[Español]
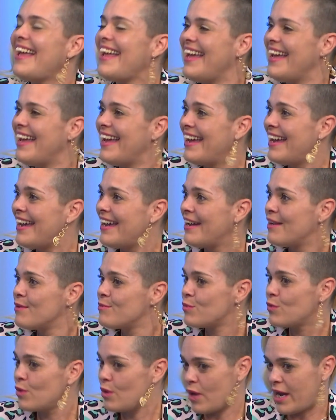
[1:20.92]

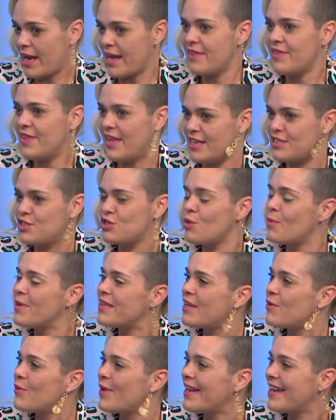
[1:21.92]
Eh, de esto
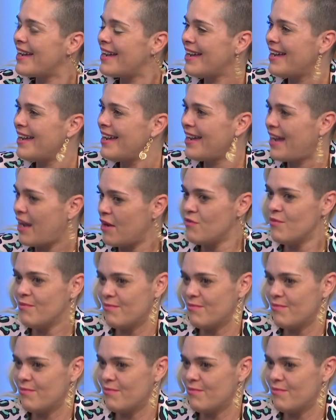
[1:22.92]
me tuve que,